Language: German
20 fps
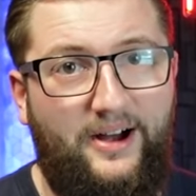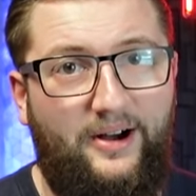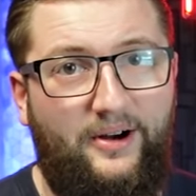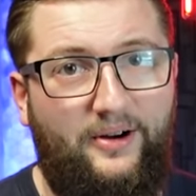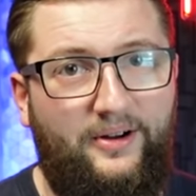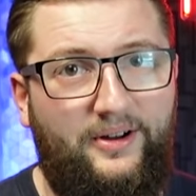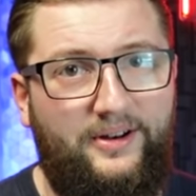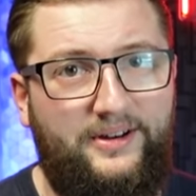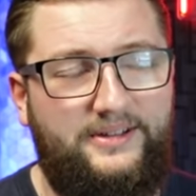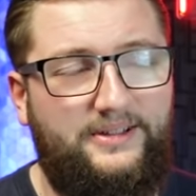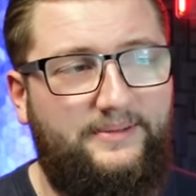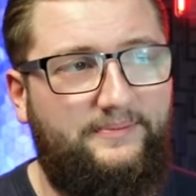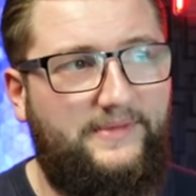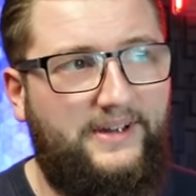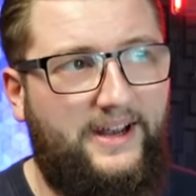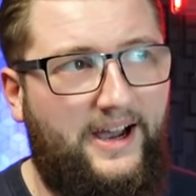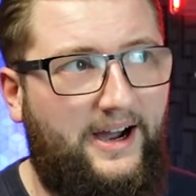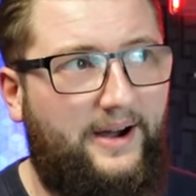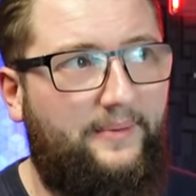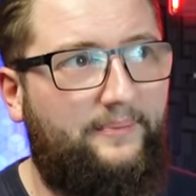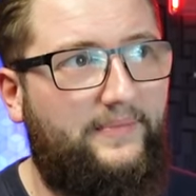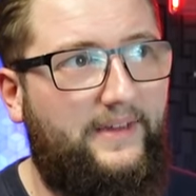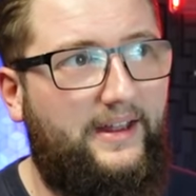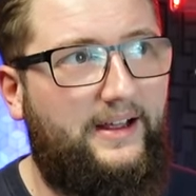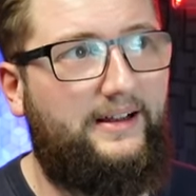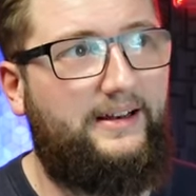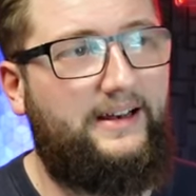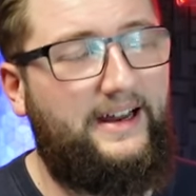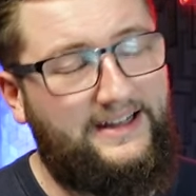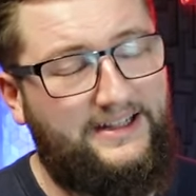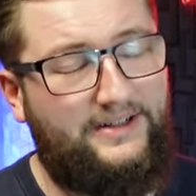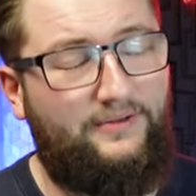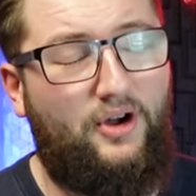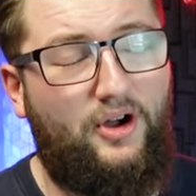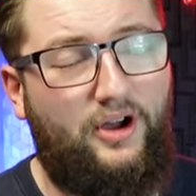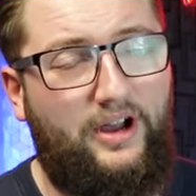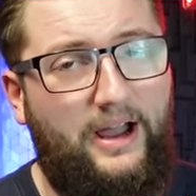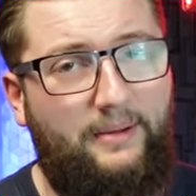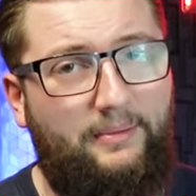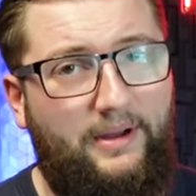Und ja, Letzte
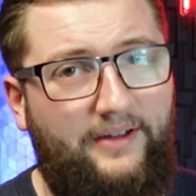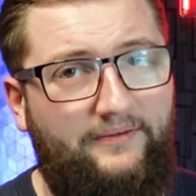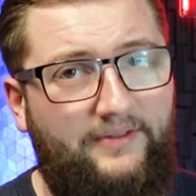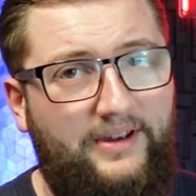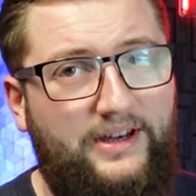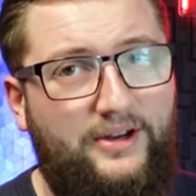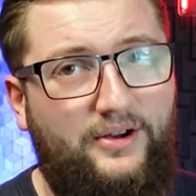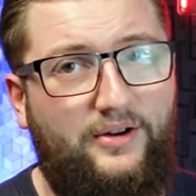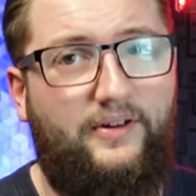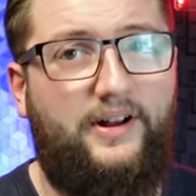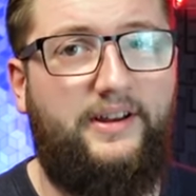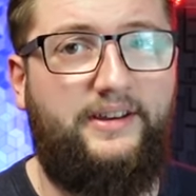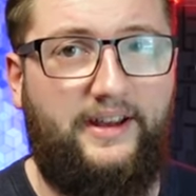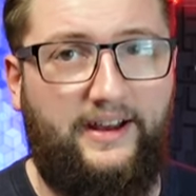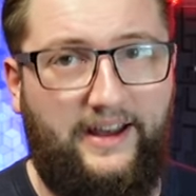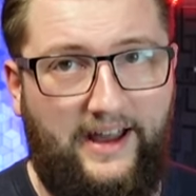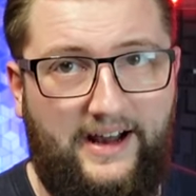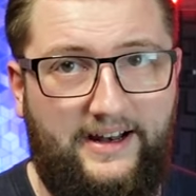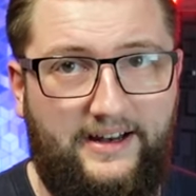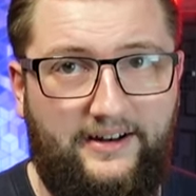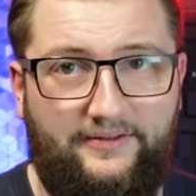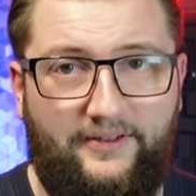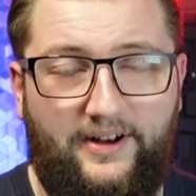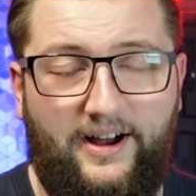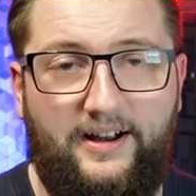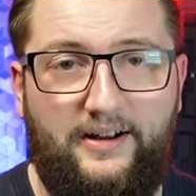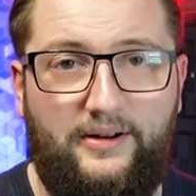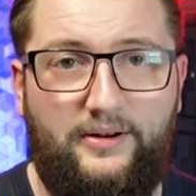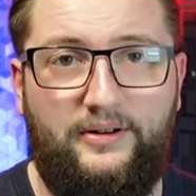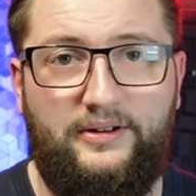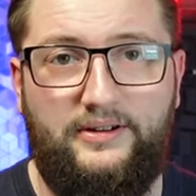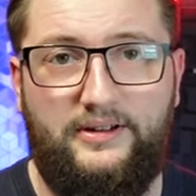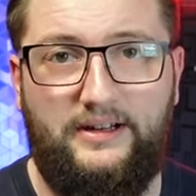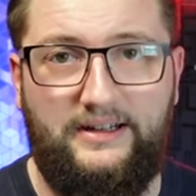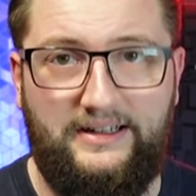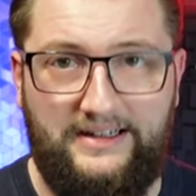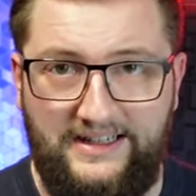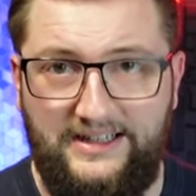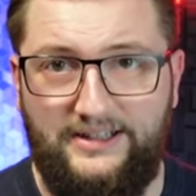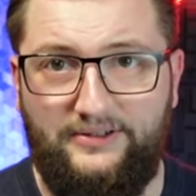Woche kam kein Video, weil ich erkältet war. Und
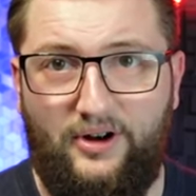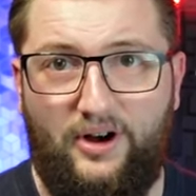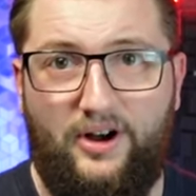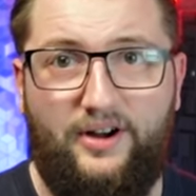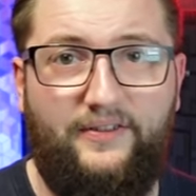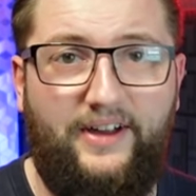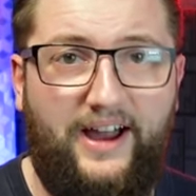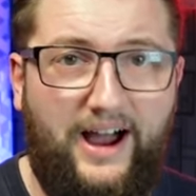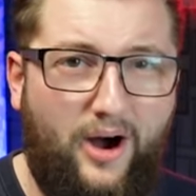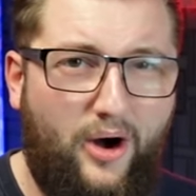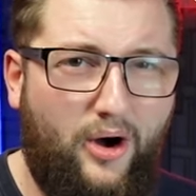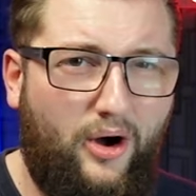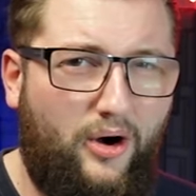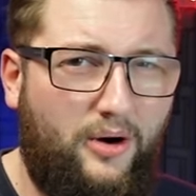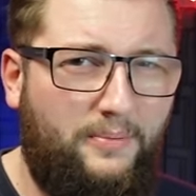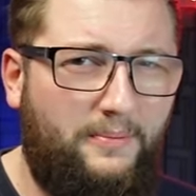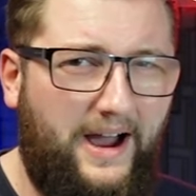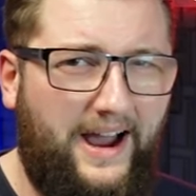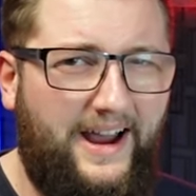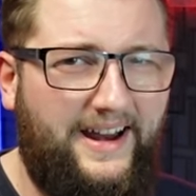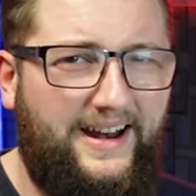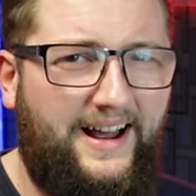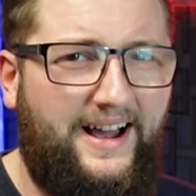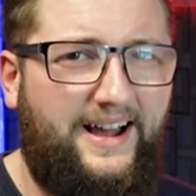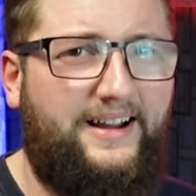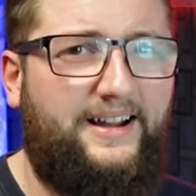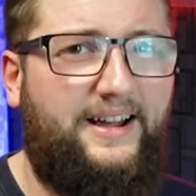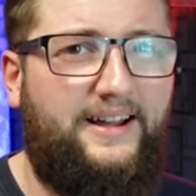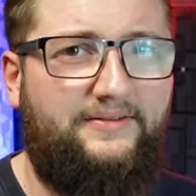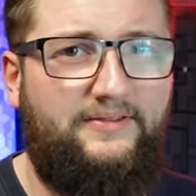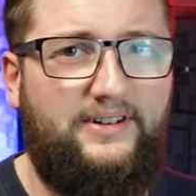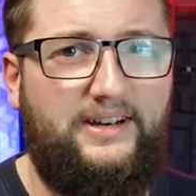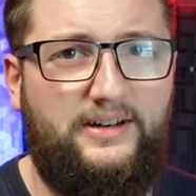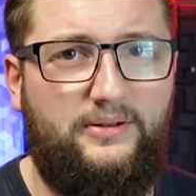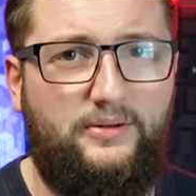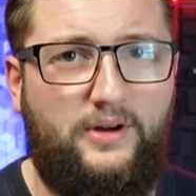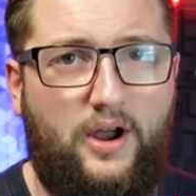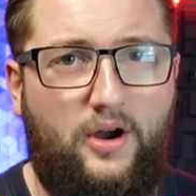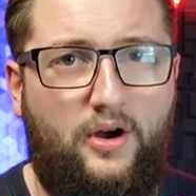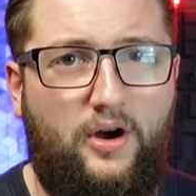diese Woche wäre auch um ein Haar kein
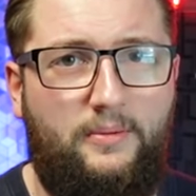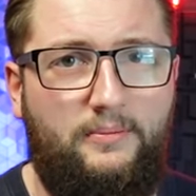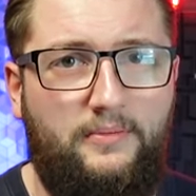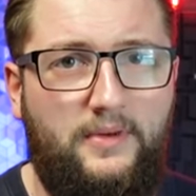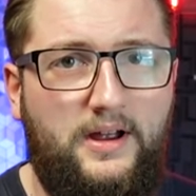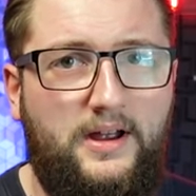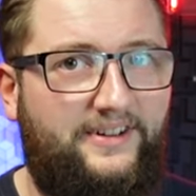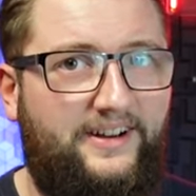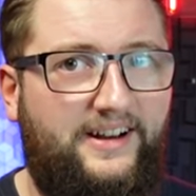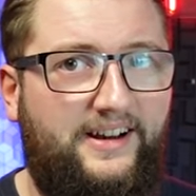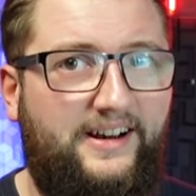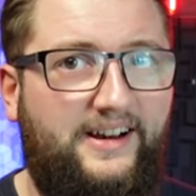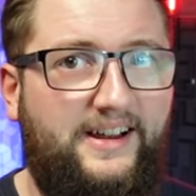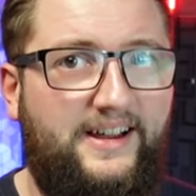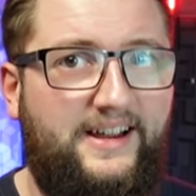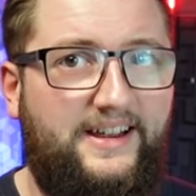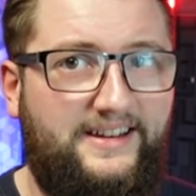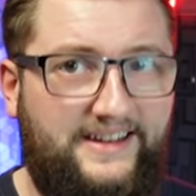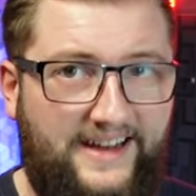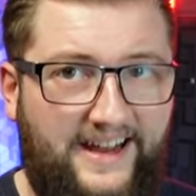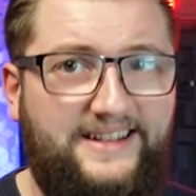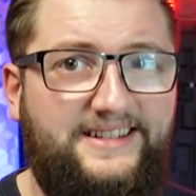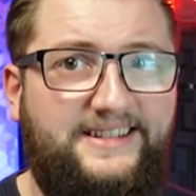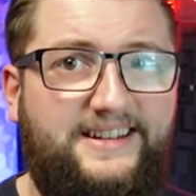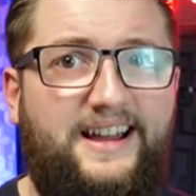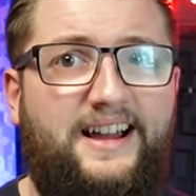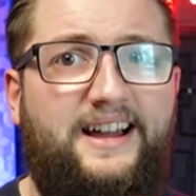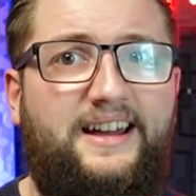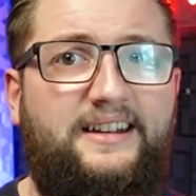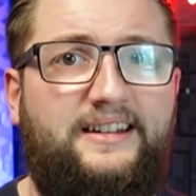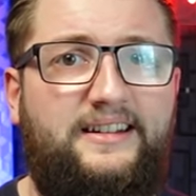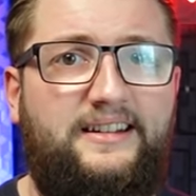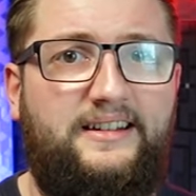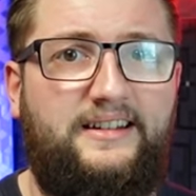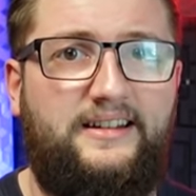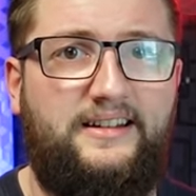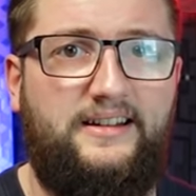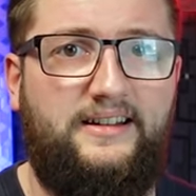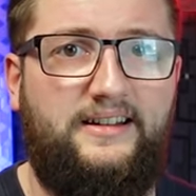Video gekommen, weil jetzt gerade,